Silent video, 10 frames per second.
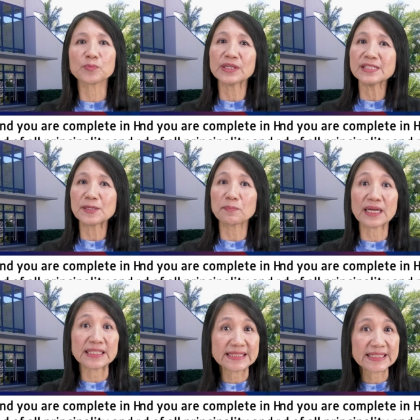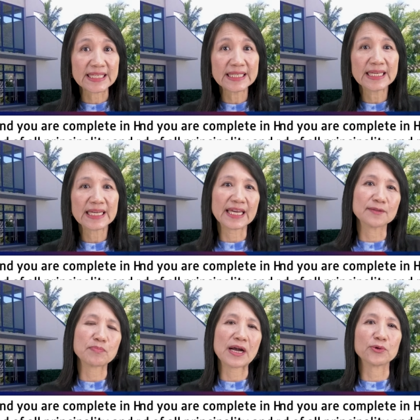principality
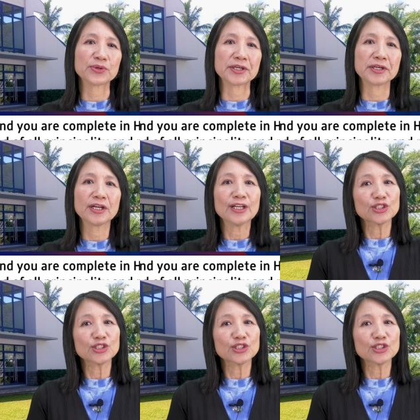and power.